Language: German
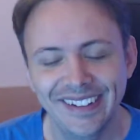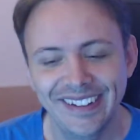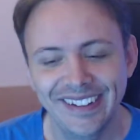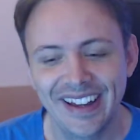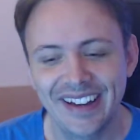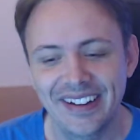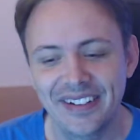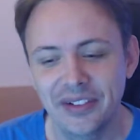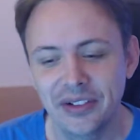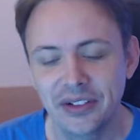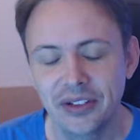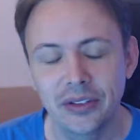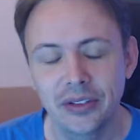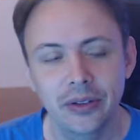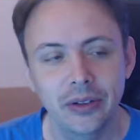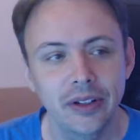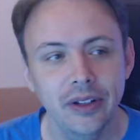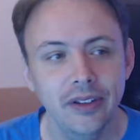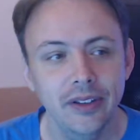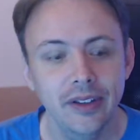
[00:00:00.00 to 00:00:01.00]
ja, heute
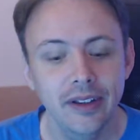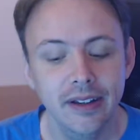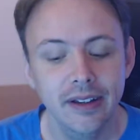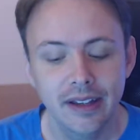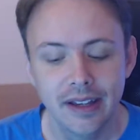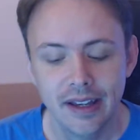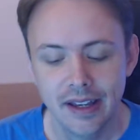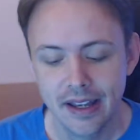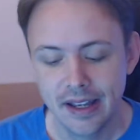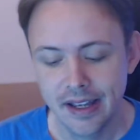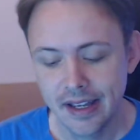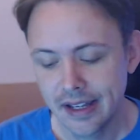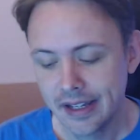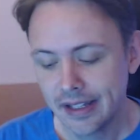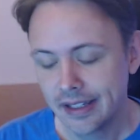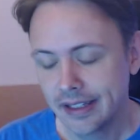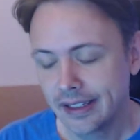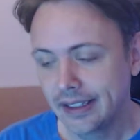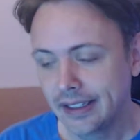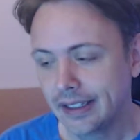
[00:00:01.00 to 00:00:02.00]
ist Donnerstag.
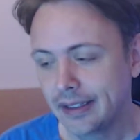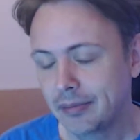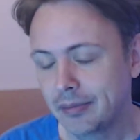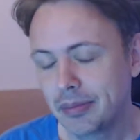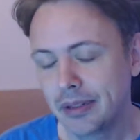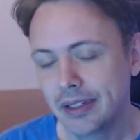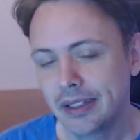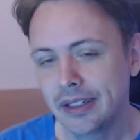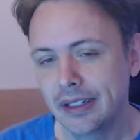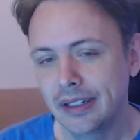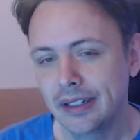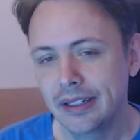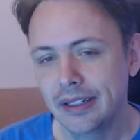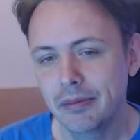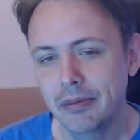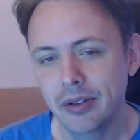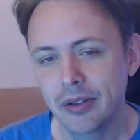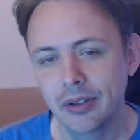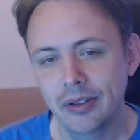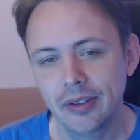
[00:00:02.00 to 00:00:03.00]
Ich bin
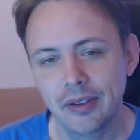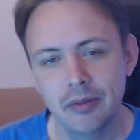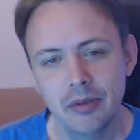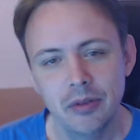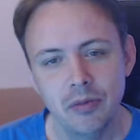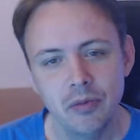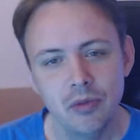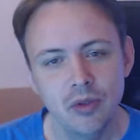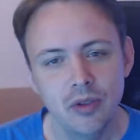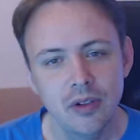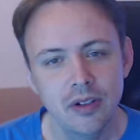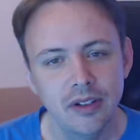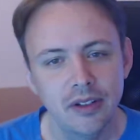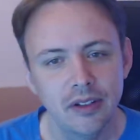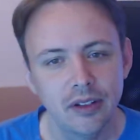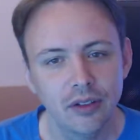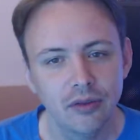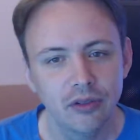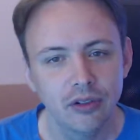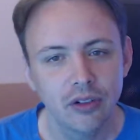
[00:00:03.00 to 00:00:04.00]
immer noch ziemlich müde,
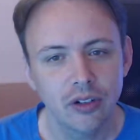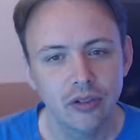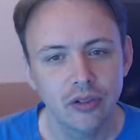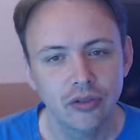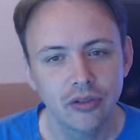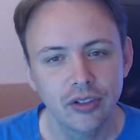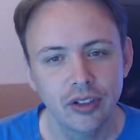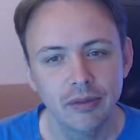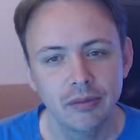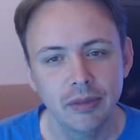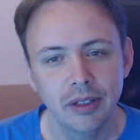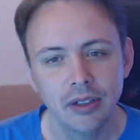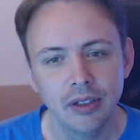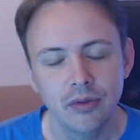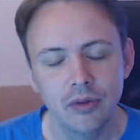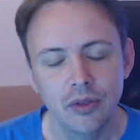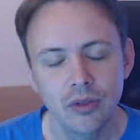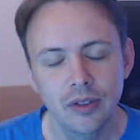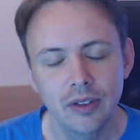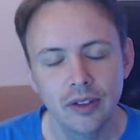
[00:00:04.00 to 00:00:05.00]
dieses frühe Aufstehen. Man
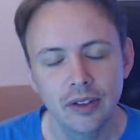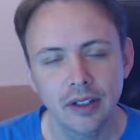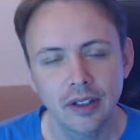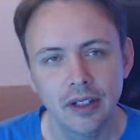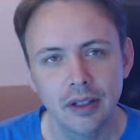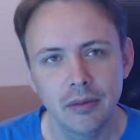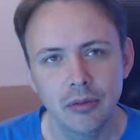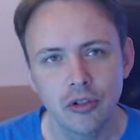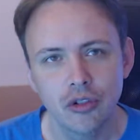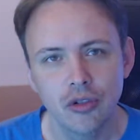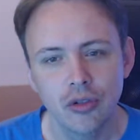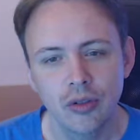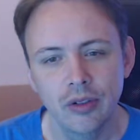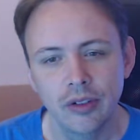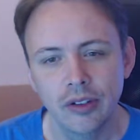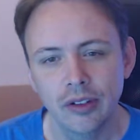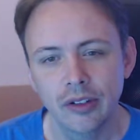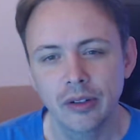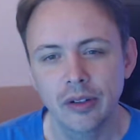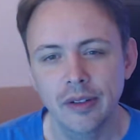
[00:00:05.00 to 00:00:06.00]
gewöhnt sich dran, aber schön
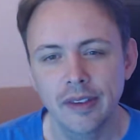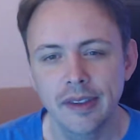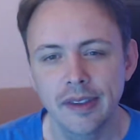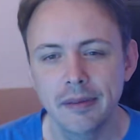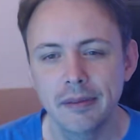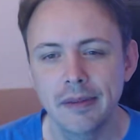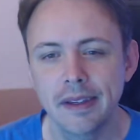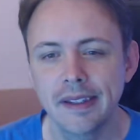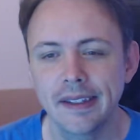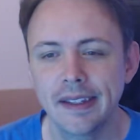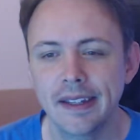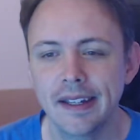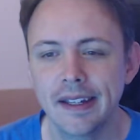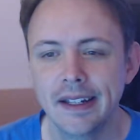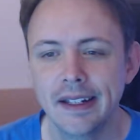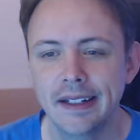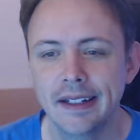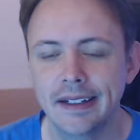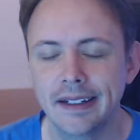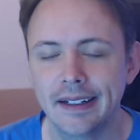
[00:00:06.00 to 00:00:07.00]
ist es trotzdem nicht.
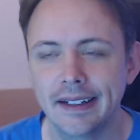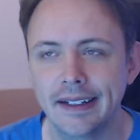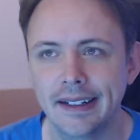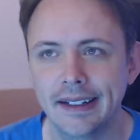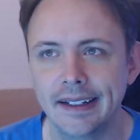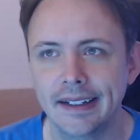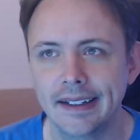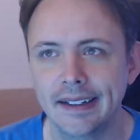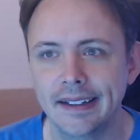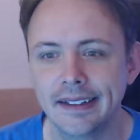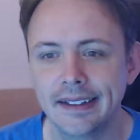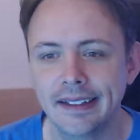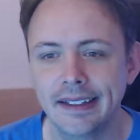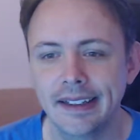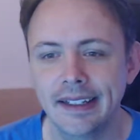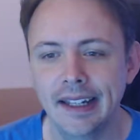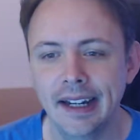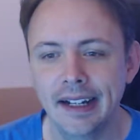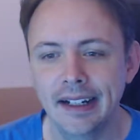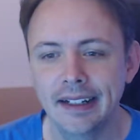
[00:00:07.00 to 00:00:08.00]
Äh,
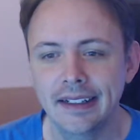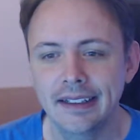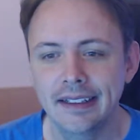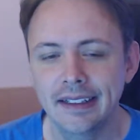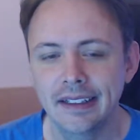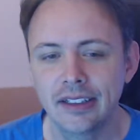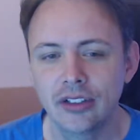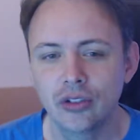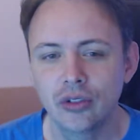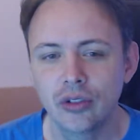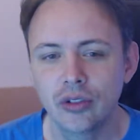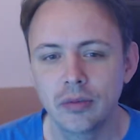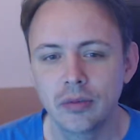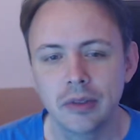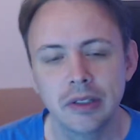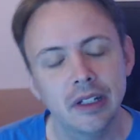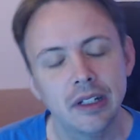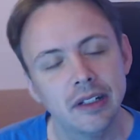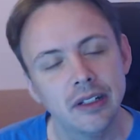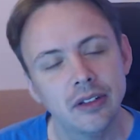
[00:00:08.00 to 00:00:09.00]
egal, ich stürze
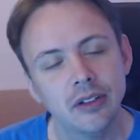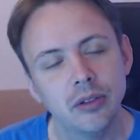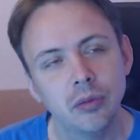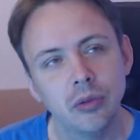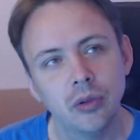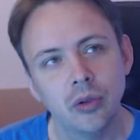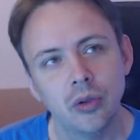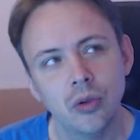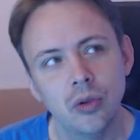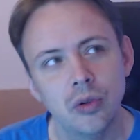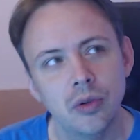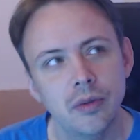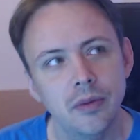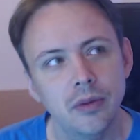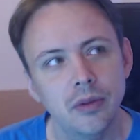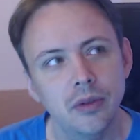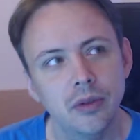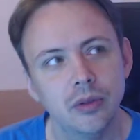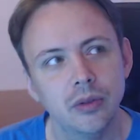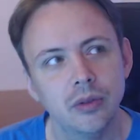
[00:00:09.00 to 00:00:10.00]
mich gleich ins Büro
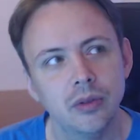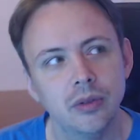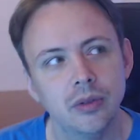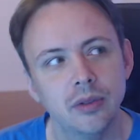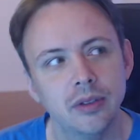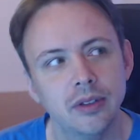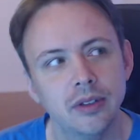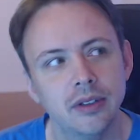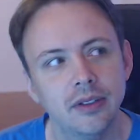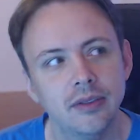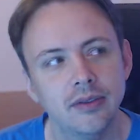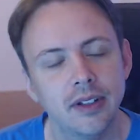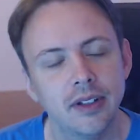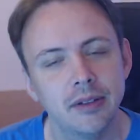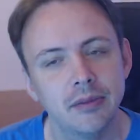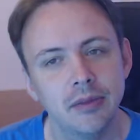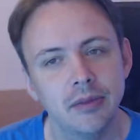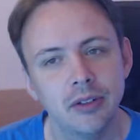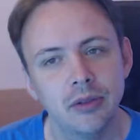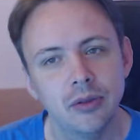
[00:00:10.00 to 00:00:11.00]
und
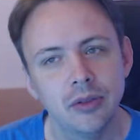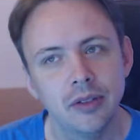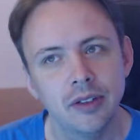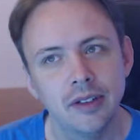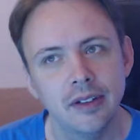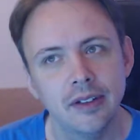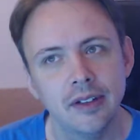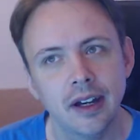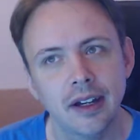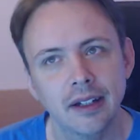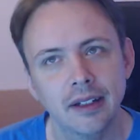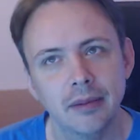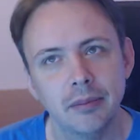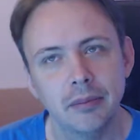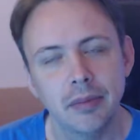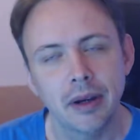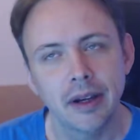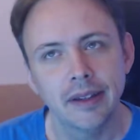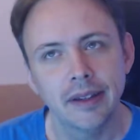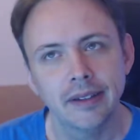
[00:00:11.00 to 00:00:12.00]
werde mich durch den Tag
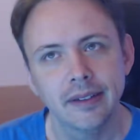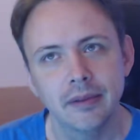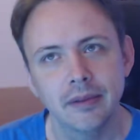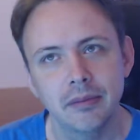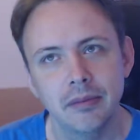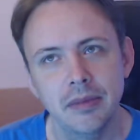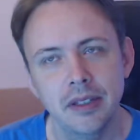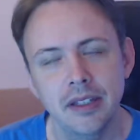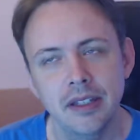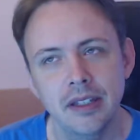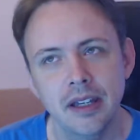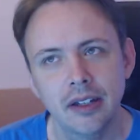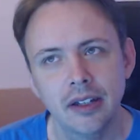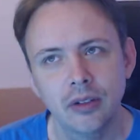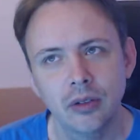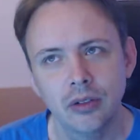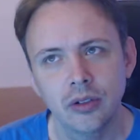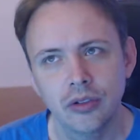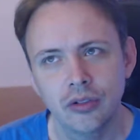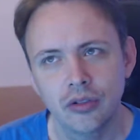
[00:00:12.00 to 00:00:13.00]
beißen. Michi
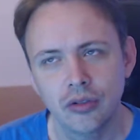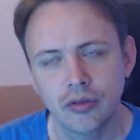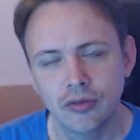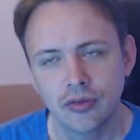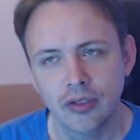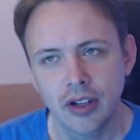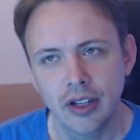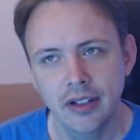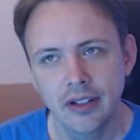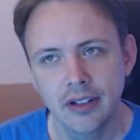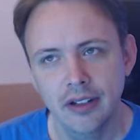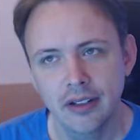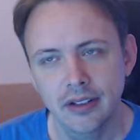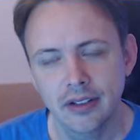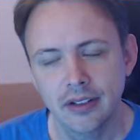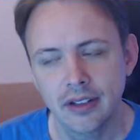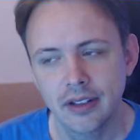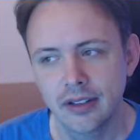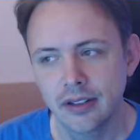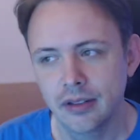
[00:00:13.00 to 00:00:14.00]
hat heute schon
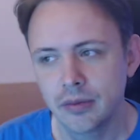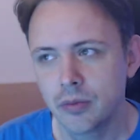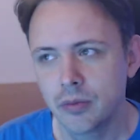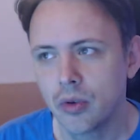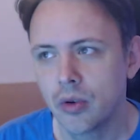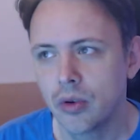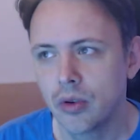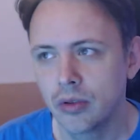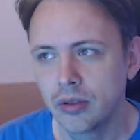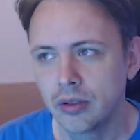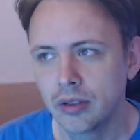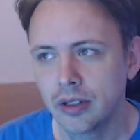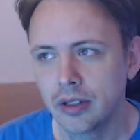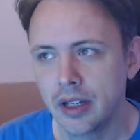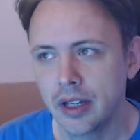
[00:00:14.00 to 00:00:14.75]
Freitag, der ist morgen